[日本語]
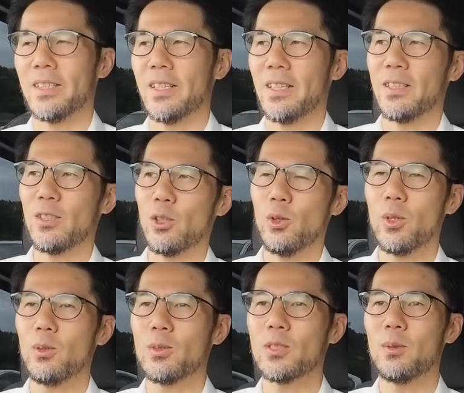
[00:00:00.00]
えっ、ー、とね
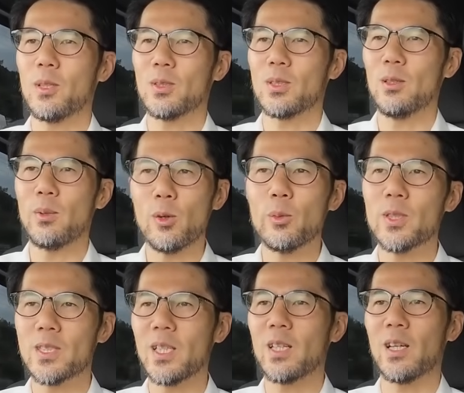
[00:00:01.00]
俺のおすすめとしては今
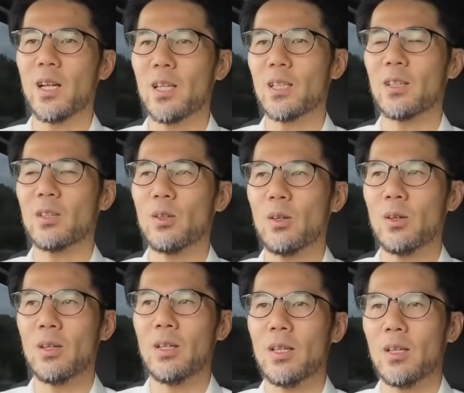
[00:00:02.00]
思いつきだからあれなんだけ
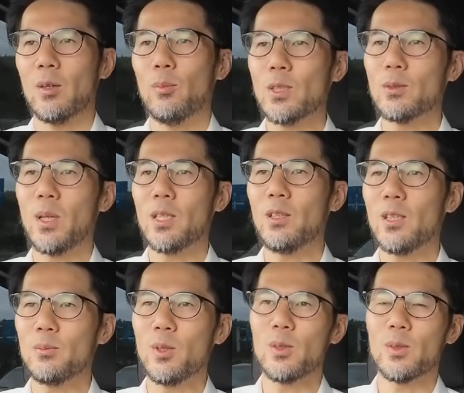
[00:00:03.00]
どまず
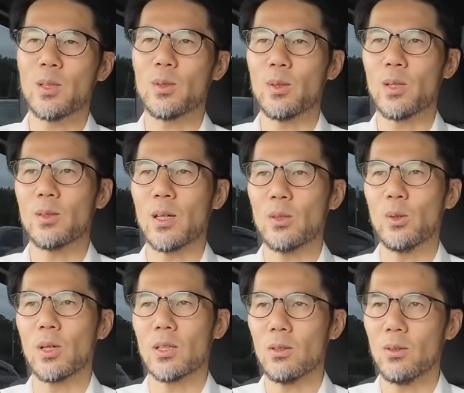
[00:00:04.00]
マニュアルモードで撮れるか
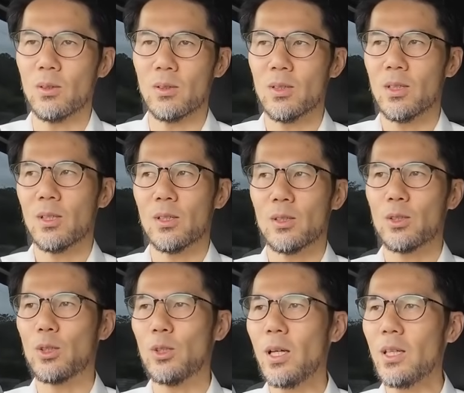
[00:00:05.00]
どうかと
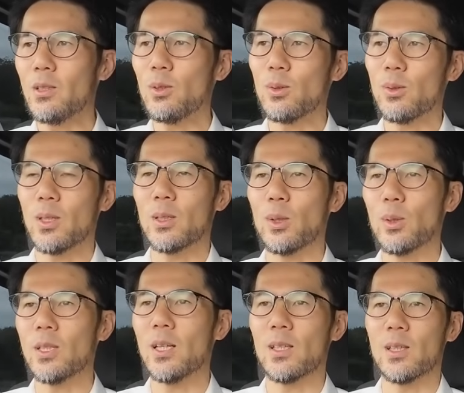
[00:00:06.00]
暗いところで撮
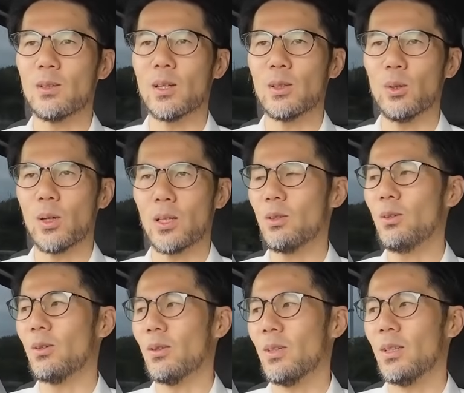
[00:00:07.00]
り慣れてるかどうか
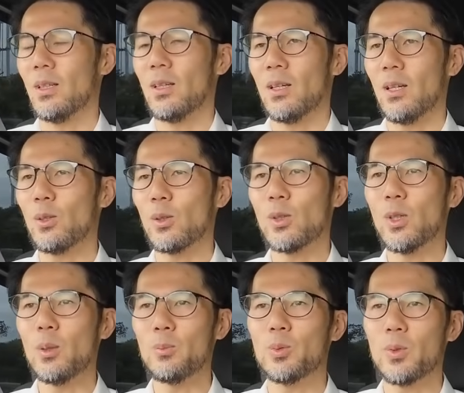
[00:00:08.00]
とあと
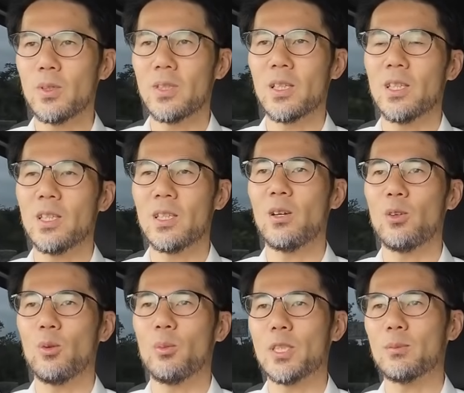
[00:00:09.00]
クリップオンで人間
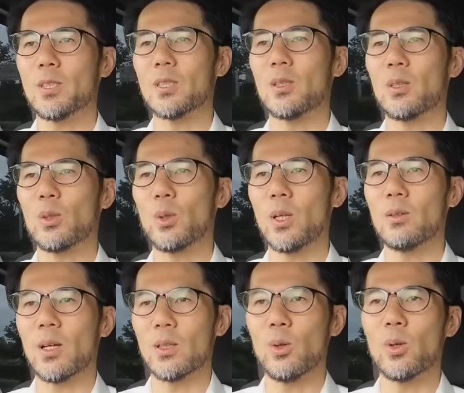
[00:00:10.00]
をバチバチ撮れ
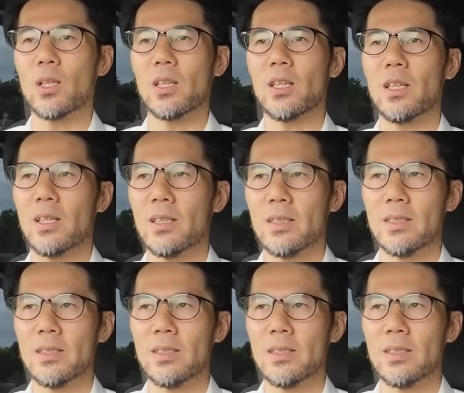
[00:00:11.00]
るかどうかでね